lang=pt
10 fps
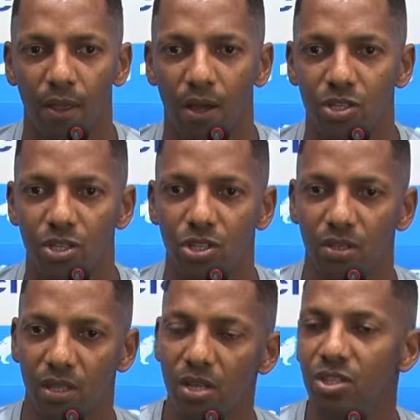a gente
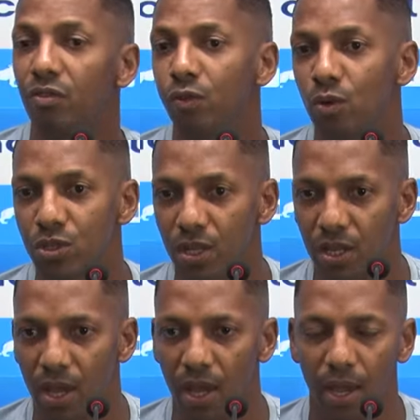entende a força
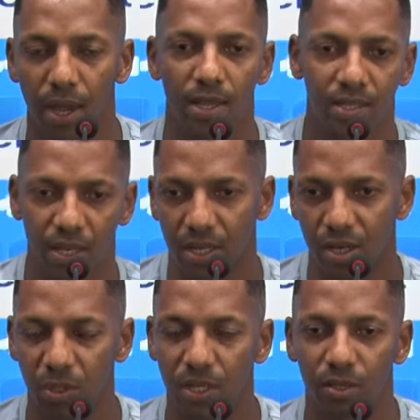que é essa
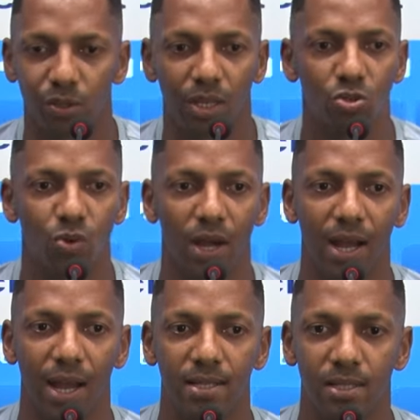equipe dentro da sua
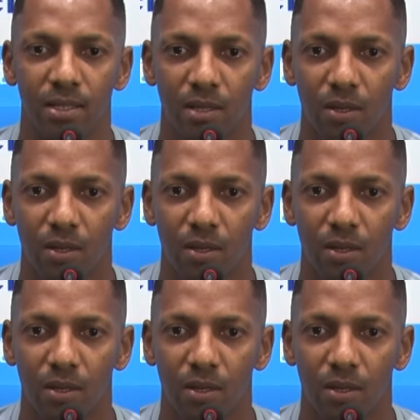casa,